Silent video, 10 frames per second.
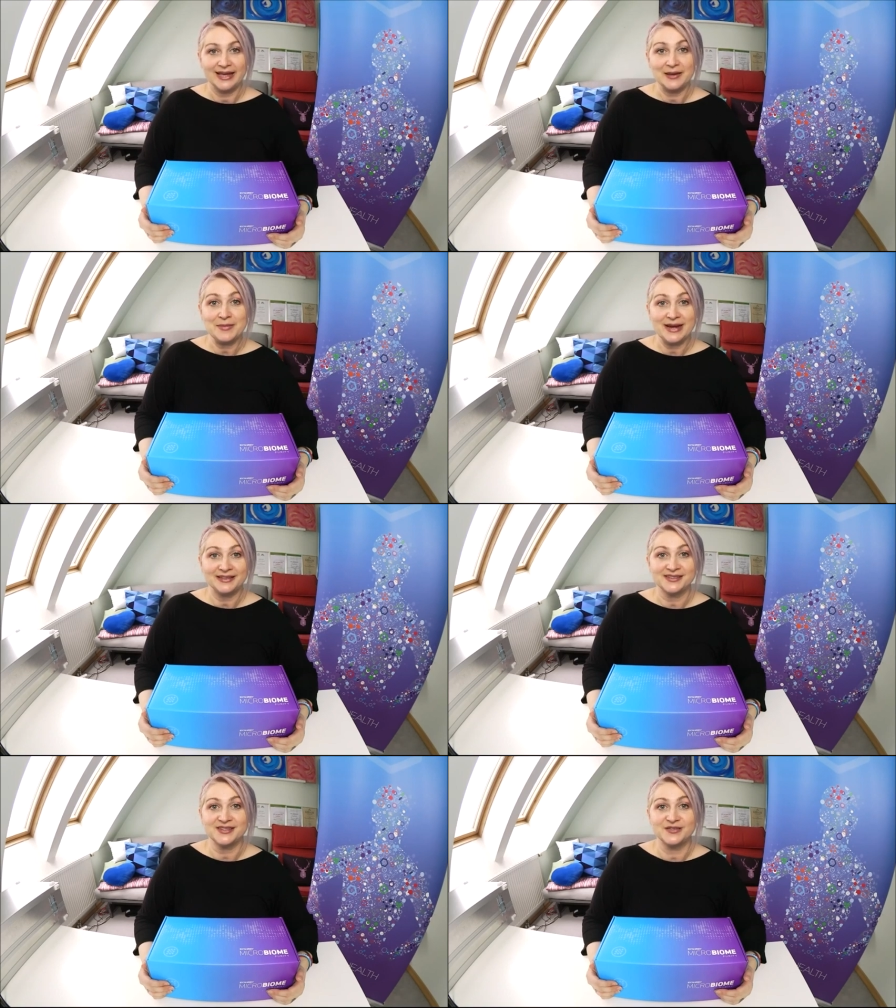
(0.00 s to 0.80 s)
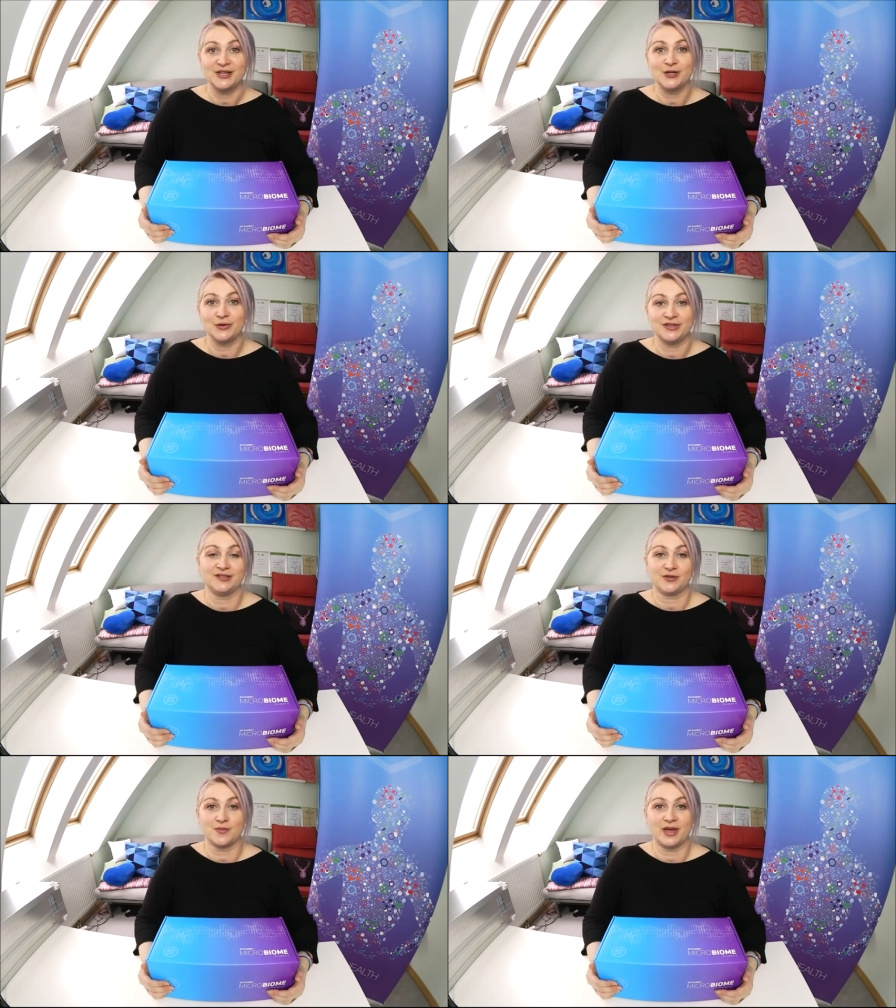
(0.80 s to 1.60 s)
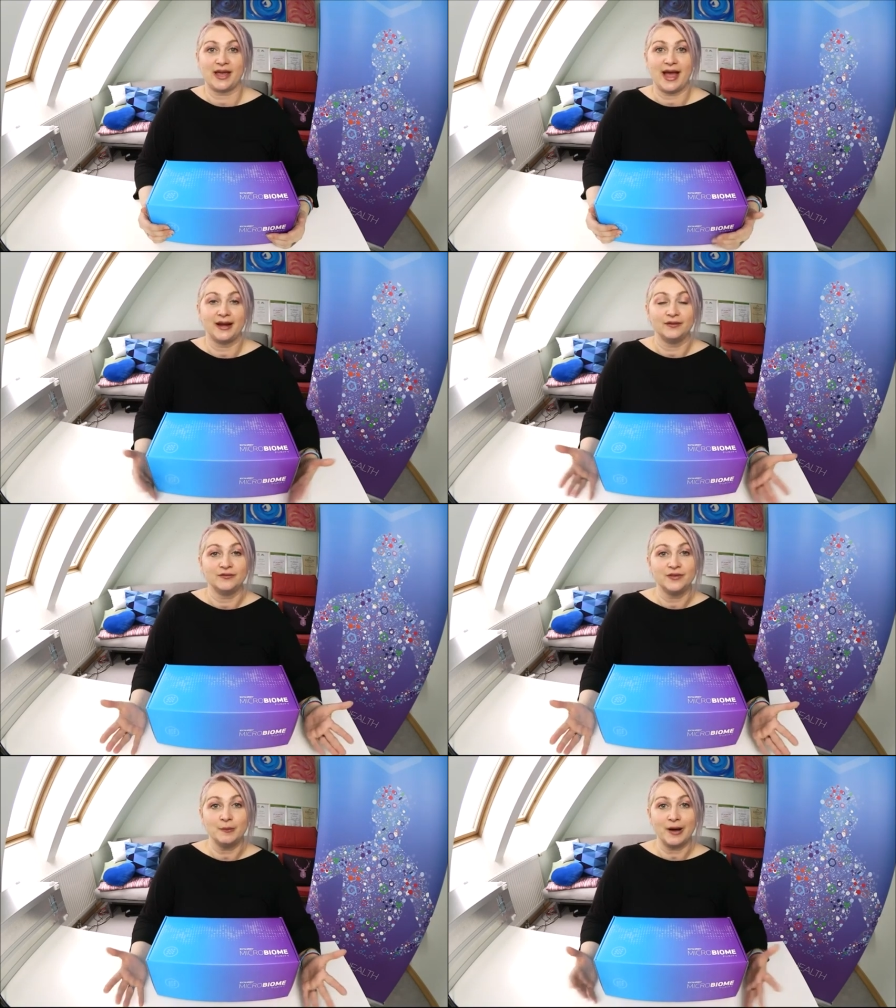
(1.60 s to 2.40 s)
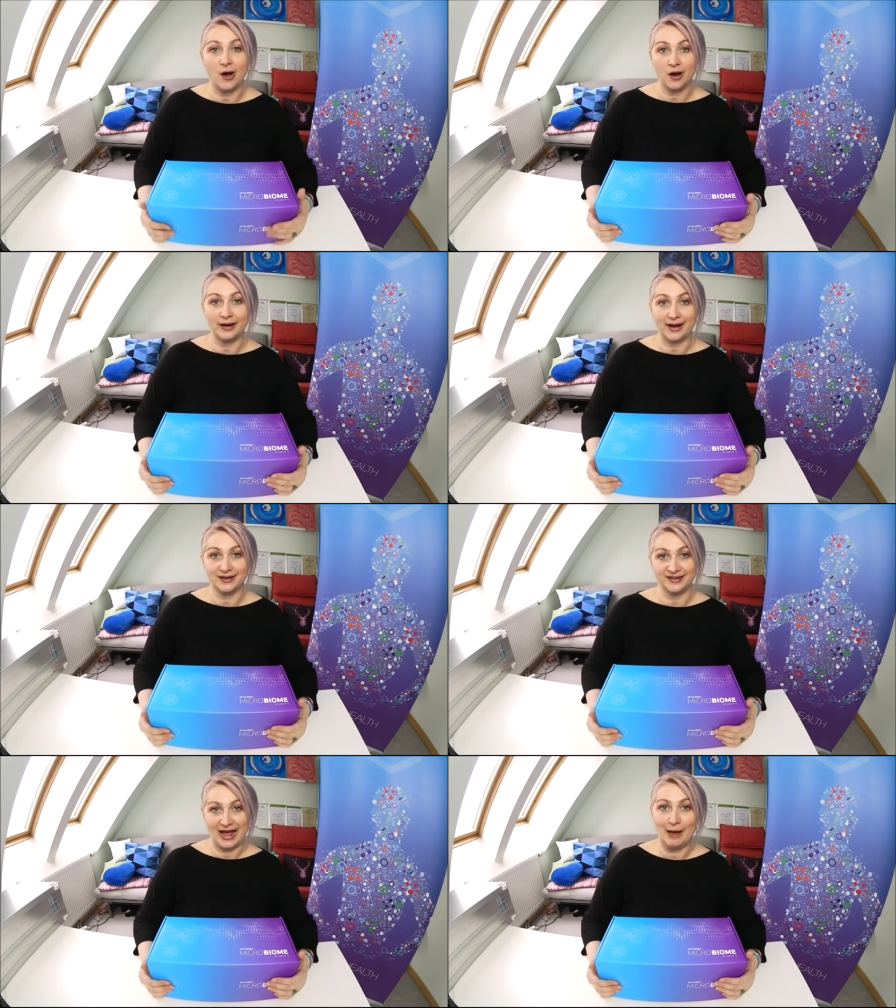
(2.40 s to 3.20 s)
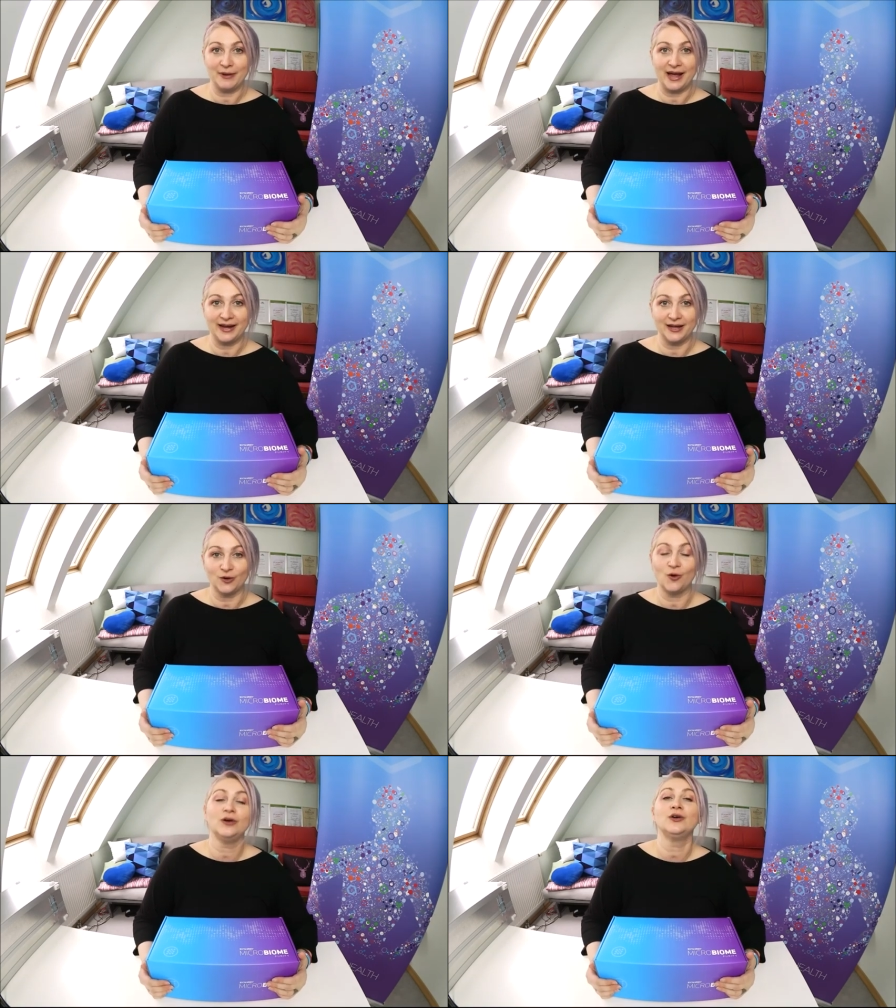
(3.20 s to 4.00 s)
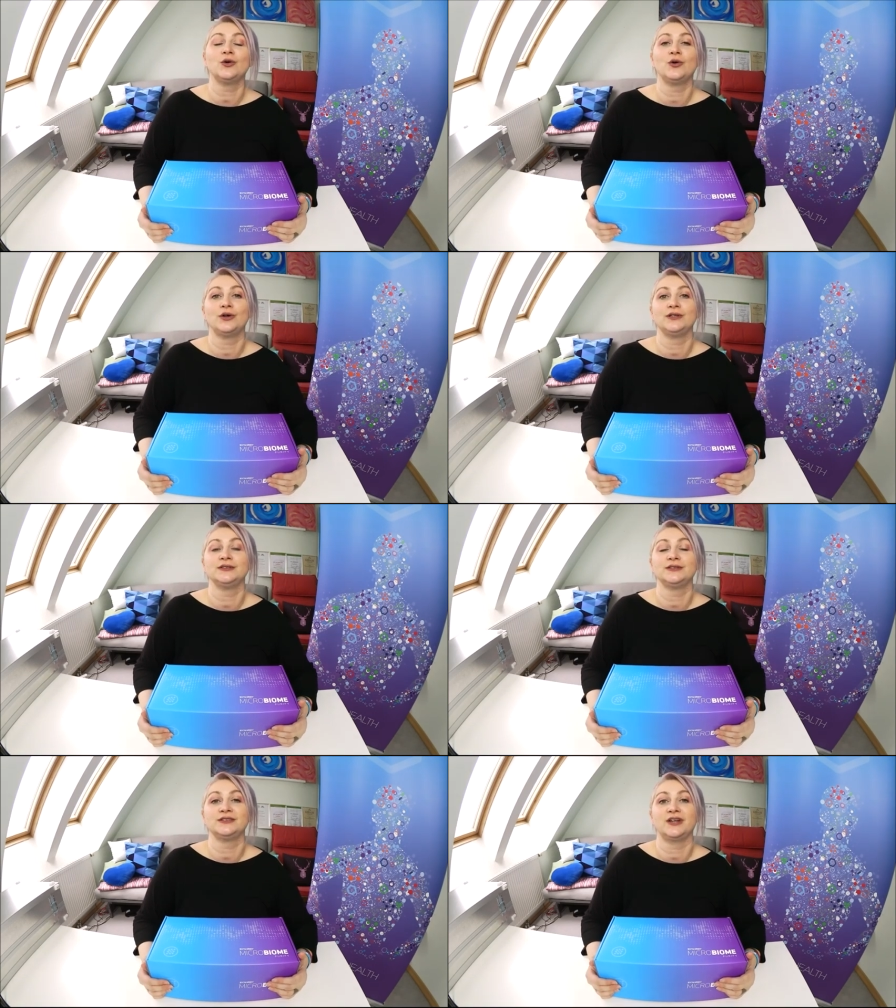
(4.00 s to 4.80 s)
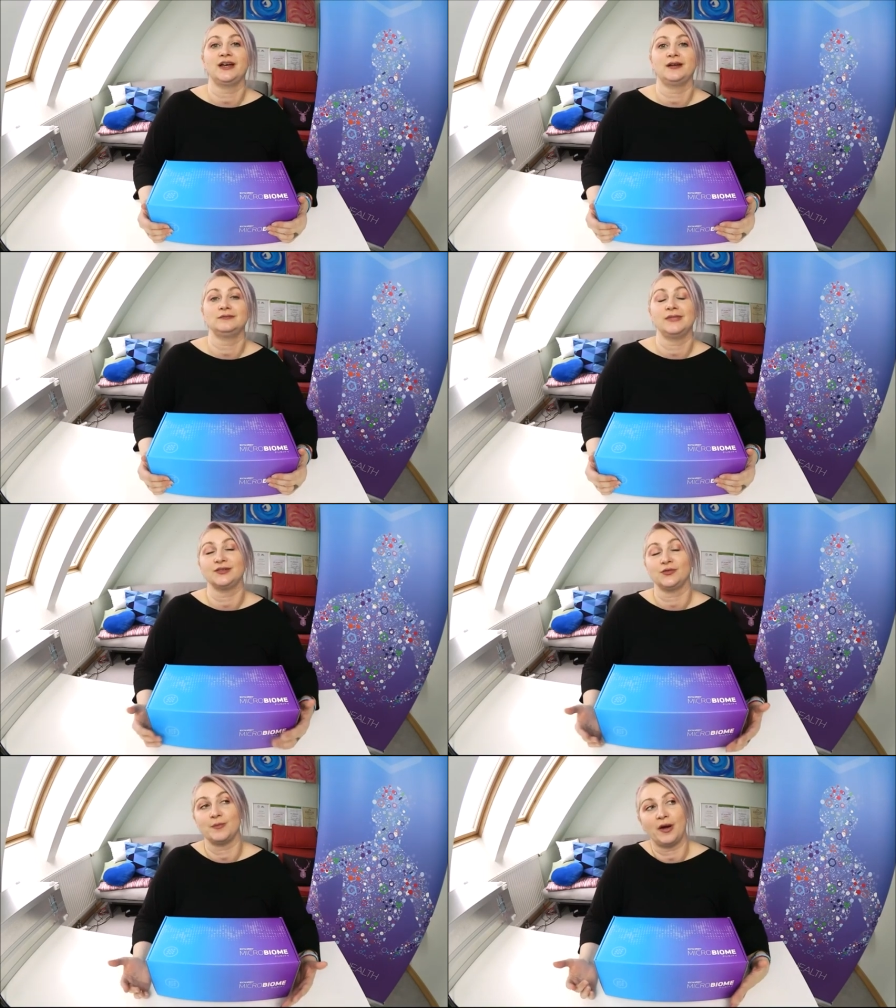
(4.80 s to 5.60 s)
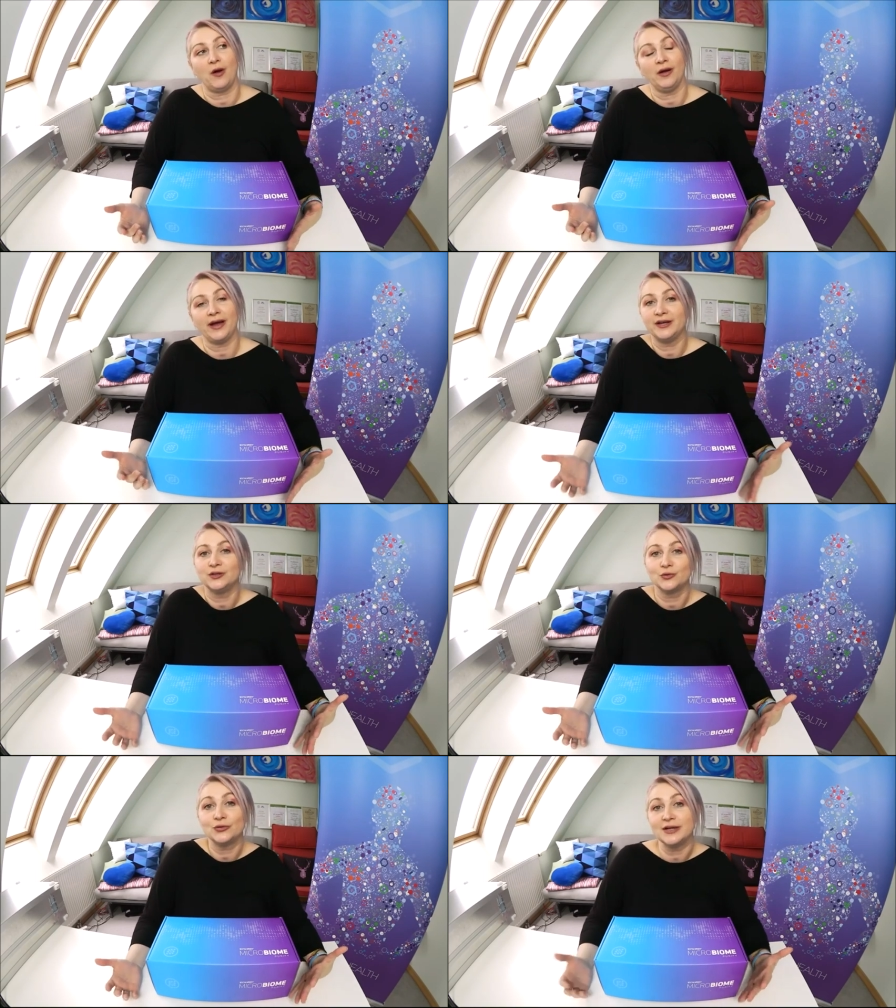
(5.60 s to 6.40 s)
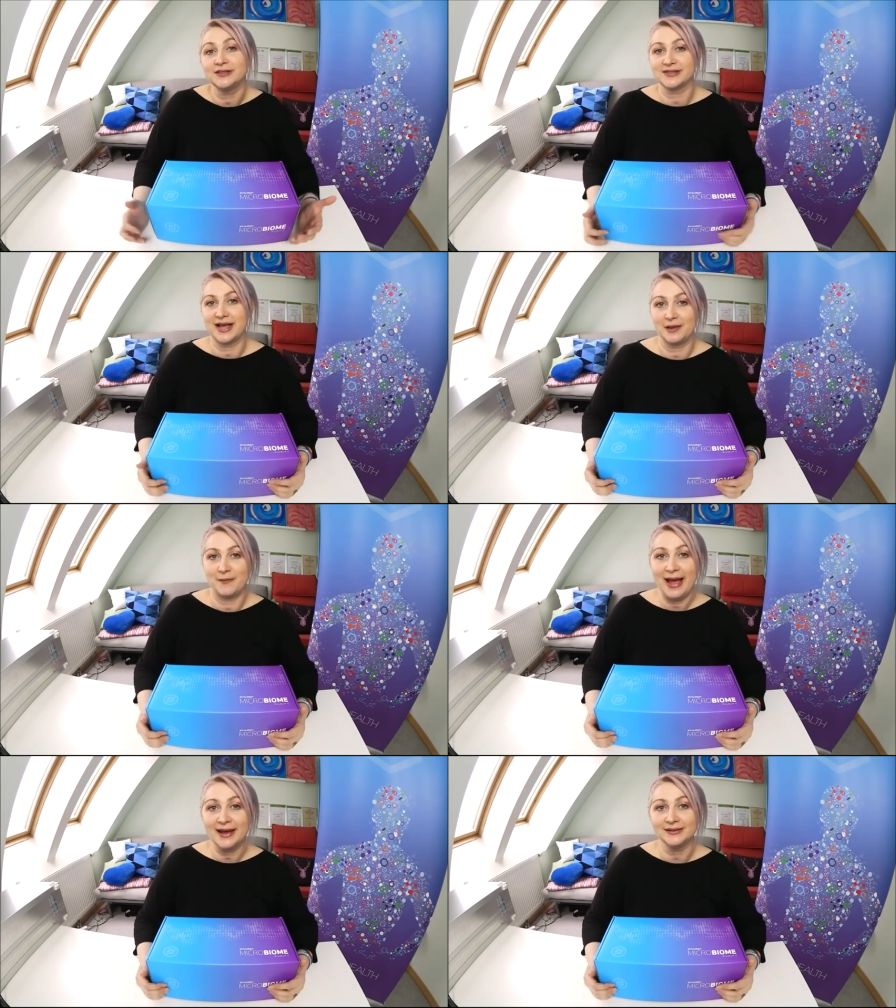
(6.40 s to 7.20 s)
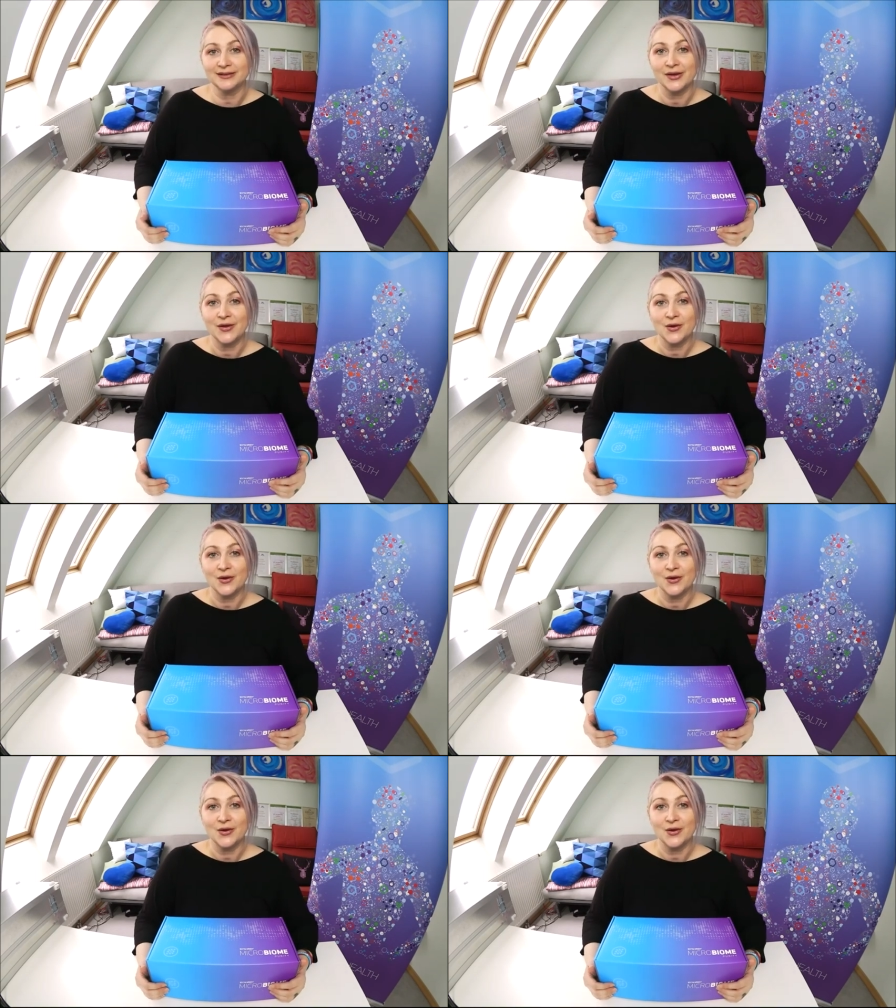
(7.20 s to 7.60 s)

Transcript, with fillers: Im letzten Video ist es darum gegangen, wir brauchen eine Darmreinigung und ähm, also wir brauchen eine, du solltest eine machen